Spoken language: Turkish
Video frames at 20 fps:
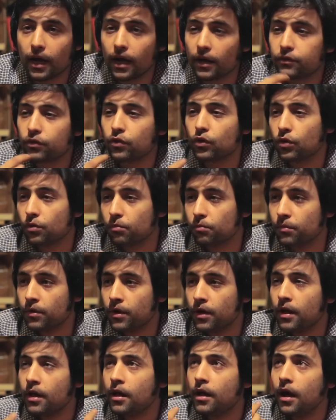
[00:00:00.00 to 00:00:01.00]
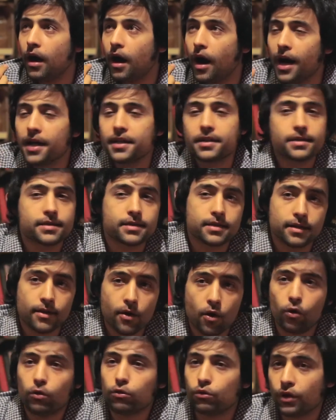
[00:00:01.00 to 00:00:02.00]
atıyorum annesini
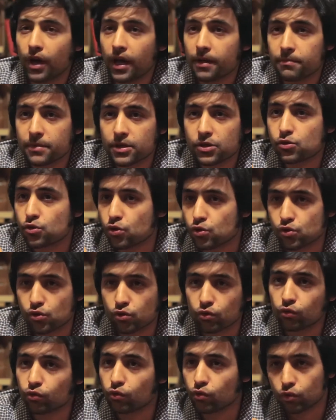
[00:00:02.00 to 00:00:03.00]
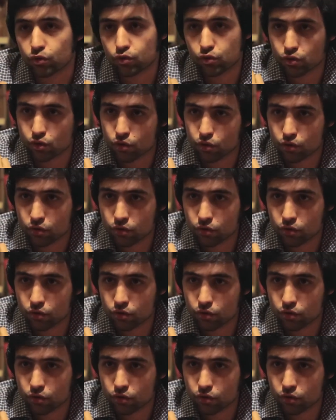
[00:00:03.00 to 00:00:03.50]
öldüren bir çocuğun duygusu.